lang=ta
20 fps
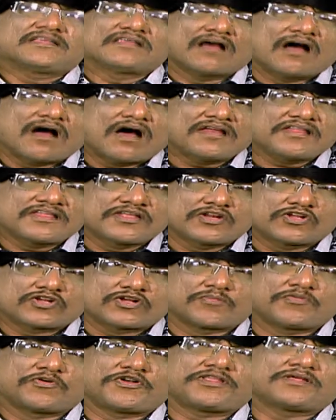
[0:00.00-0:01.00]
யார் இருக்க
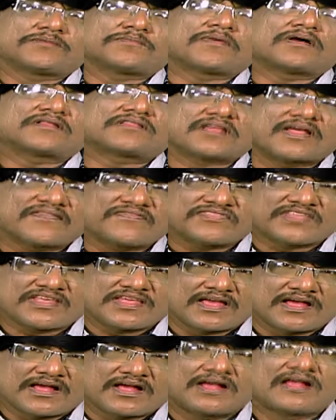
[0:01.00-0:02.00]
முடியும்
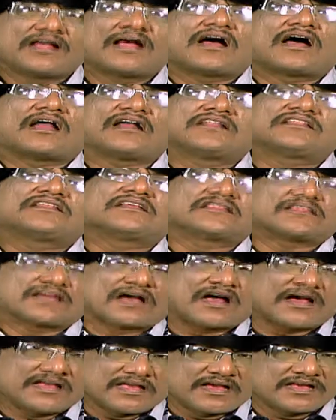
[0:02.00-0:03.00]
தந்தையா அல்லது
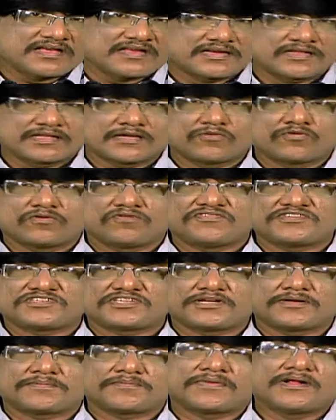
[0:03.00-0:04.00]
தாயா என்கிற ஒரு
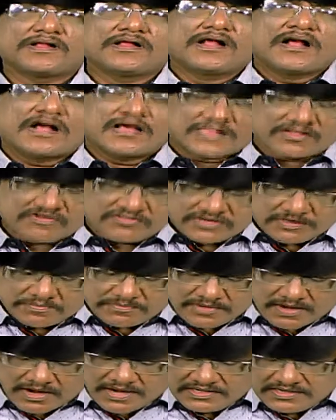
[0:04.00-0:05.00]
விஷயம் அதாவது
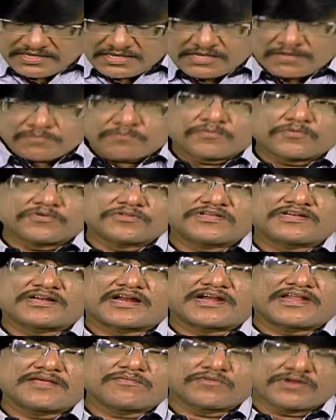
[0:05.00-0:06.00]
நம் நாட்டில் இப்போது
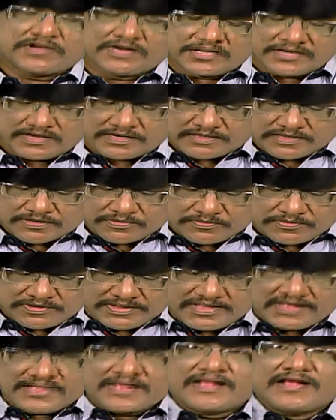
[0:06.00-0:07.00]
நடைமுறையில்
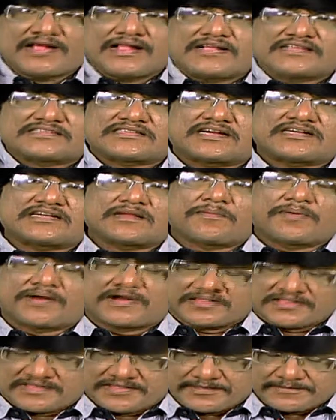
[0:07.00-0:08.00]
இருக்கக்கூடிய
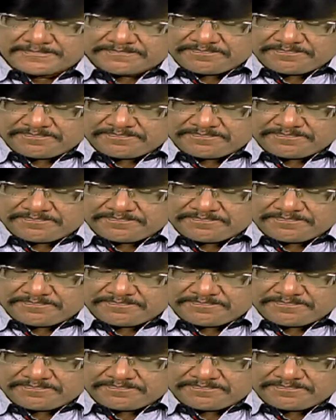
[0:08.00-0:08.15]
சட்டமானது